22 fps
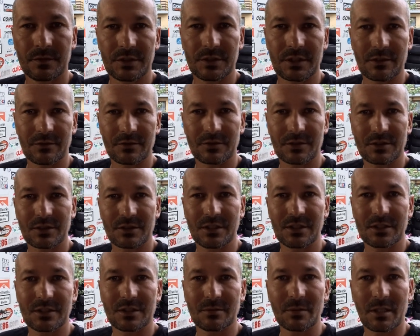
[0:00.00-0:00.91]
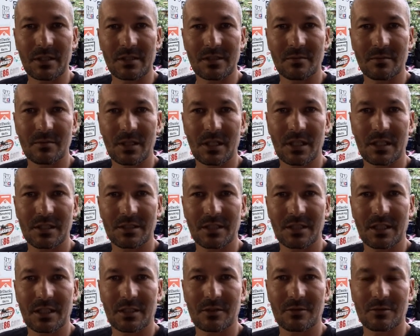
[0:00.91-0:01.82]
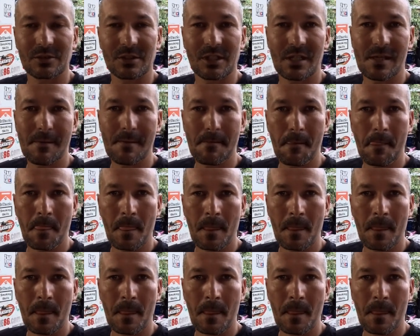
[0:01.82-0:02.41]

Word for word: Witam wszystkich, tym razem ja, nie Karolina.